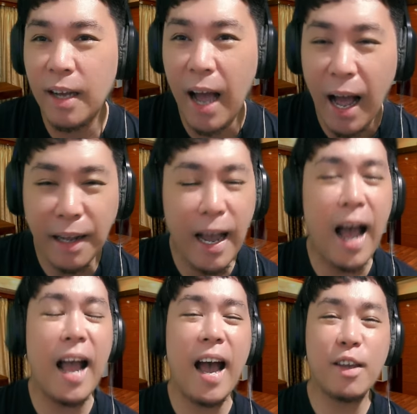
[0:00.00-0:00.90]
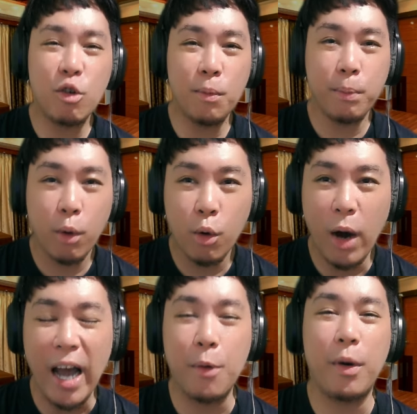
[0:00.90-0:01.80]
Hanggang ngayon po
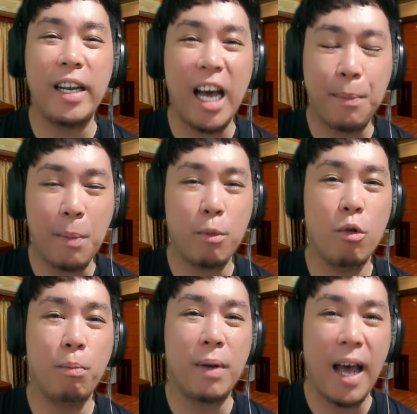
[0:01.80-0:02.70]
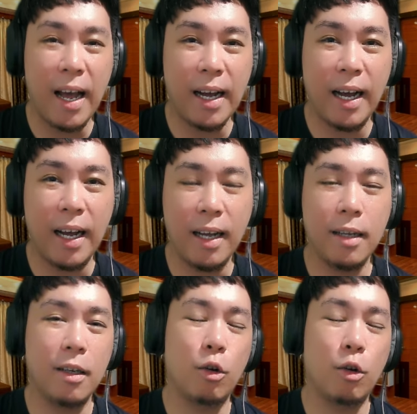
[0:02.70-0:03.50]
ay wala pa pong plaka